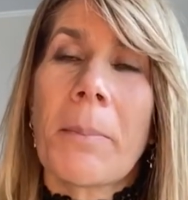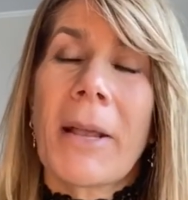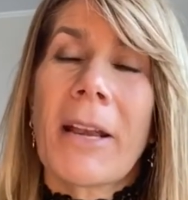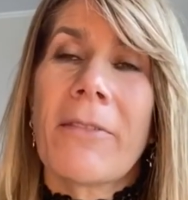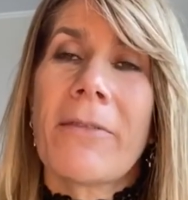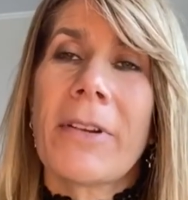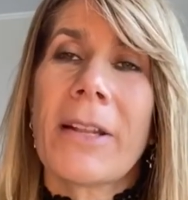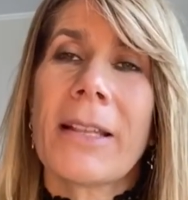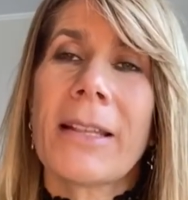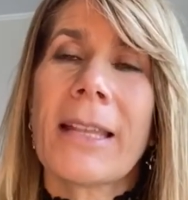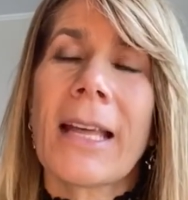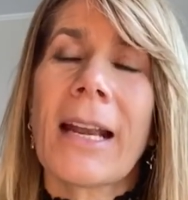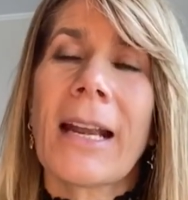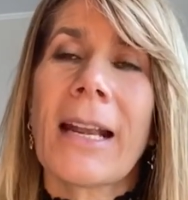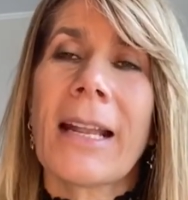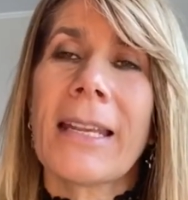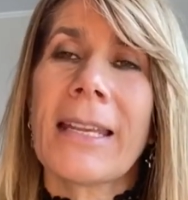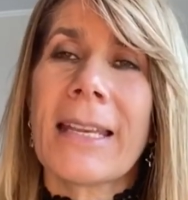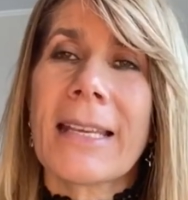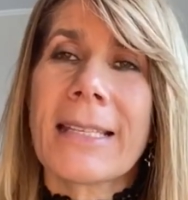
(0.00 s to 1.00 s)
para
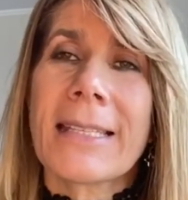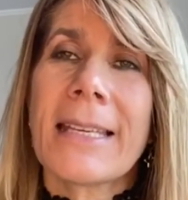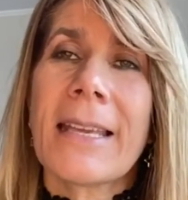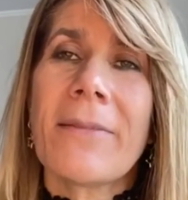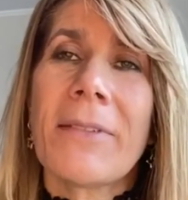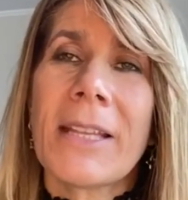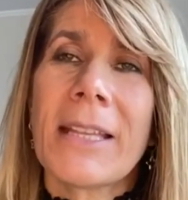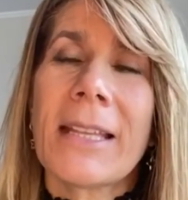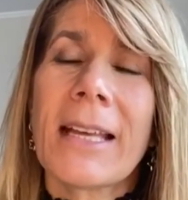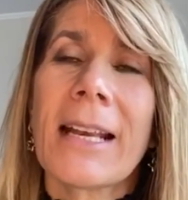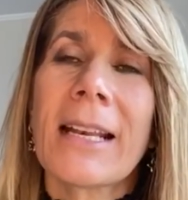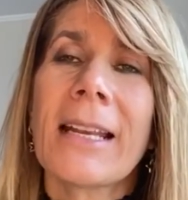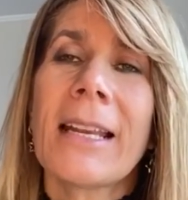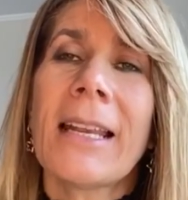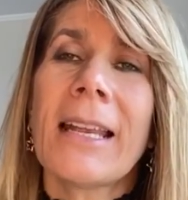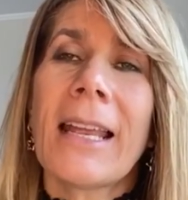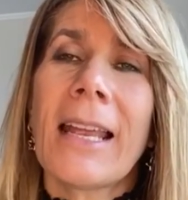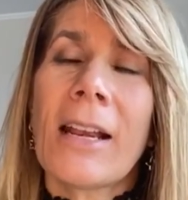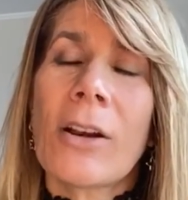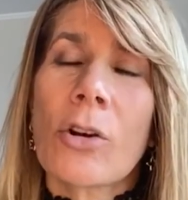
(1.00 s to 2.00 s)
enfrentarlas y así evitar
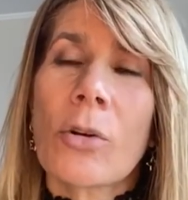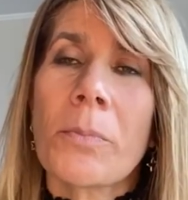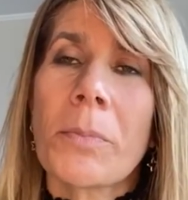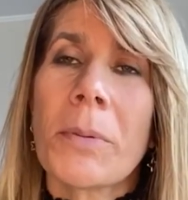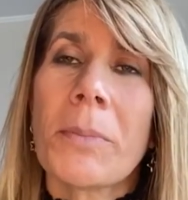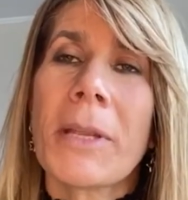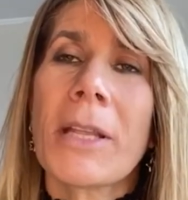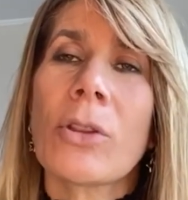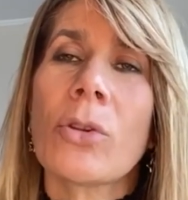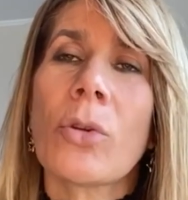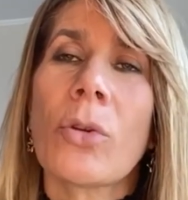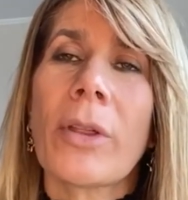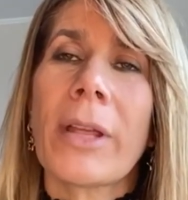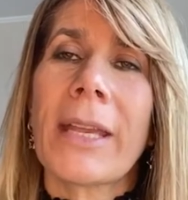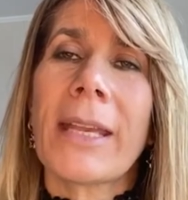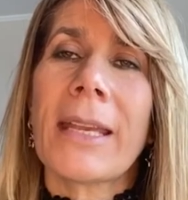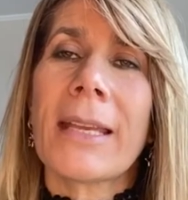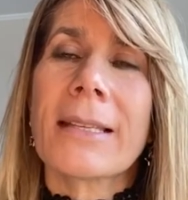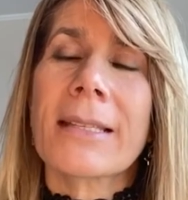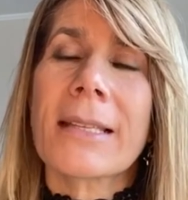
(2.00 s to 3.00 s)
el rompimiento
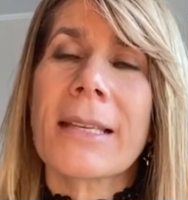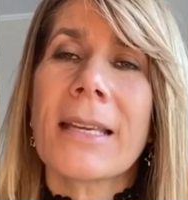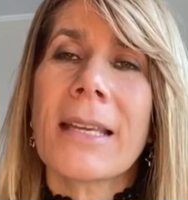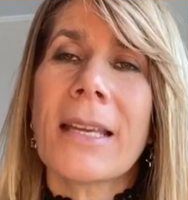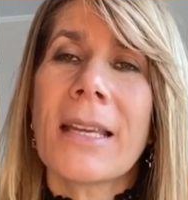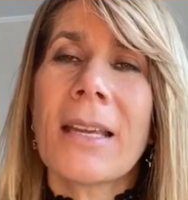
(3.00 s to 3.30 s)
de ellas.